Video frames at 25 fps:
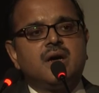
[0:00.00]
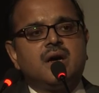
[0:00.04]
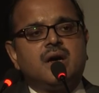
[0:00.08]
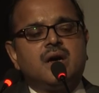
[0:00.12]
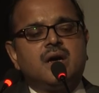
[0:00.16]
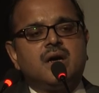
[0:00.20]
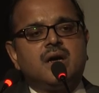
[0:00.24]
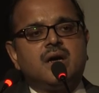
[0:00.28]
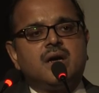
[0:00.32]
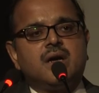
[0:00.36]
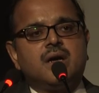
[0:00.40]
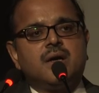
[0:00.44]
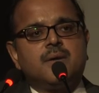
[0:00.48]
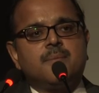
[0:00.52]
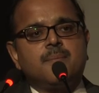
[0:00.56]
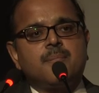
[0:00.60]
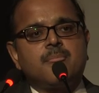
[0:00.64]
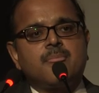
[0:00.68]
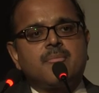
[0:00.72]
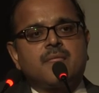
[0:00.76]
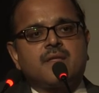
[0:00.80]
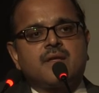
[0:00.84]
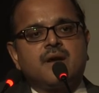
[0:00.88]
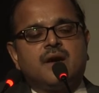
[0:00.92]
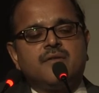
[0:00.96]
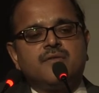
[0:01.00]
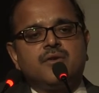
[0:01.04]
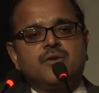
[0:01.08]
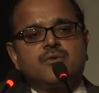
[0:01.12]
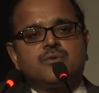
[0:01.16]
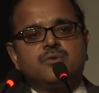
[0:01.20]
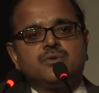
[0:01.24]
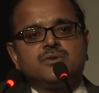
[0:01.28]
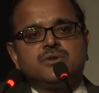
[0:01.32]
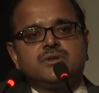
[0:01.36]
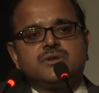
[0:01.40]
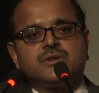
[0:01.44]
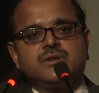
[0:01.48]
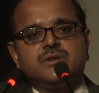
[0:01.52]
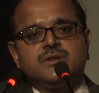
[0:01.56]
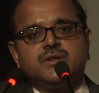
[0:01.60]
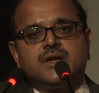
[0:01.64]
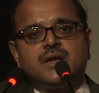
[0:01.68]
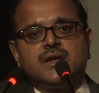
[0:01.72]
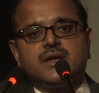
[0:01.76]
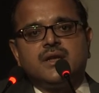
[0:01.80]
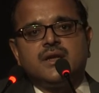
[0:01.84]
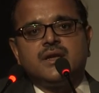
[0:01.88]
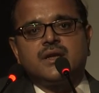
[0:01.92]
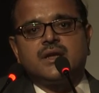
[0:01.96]
काफ़ी कोशिश की
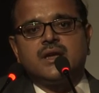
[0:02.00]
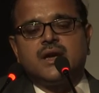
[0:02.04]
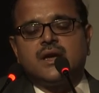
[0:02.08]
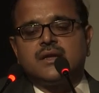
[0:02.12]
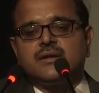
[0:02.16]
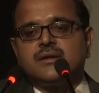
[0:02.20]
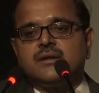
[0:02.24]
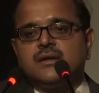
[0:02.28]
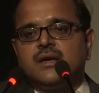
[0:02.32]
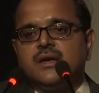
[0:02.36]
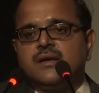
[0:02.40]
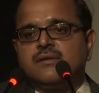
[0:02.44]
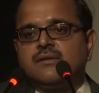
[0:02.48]
जा रही है कि ऐसे